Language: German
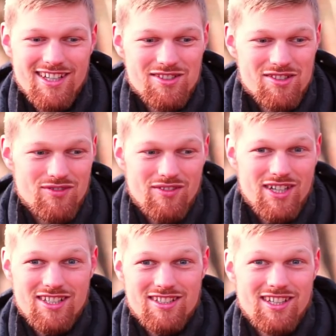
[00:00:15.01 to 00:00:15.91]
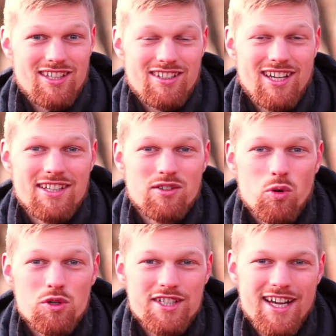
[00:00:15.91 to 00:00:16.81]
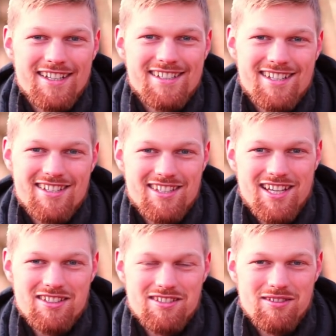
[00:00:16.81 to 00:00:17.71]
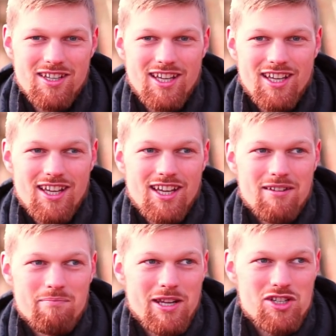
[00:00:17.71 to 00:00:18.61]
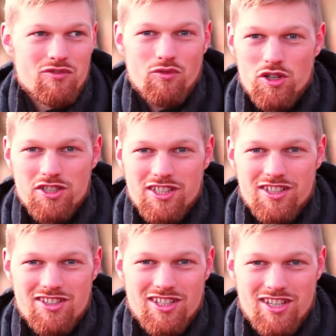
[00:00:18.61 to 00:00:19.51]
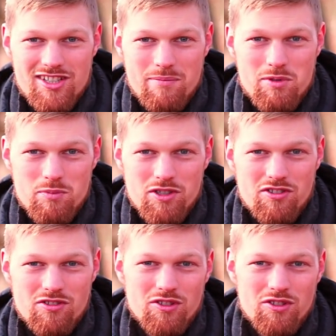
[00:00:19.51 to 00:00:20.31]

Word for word: Also es war wirklich ein, eine Grundangst, dass ich dachte, Menschen wollen nicht, dass ich ich selbst bin.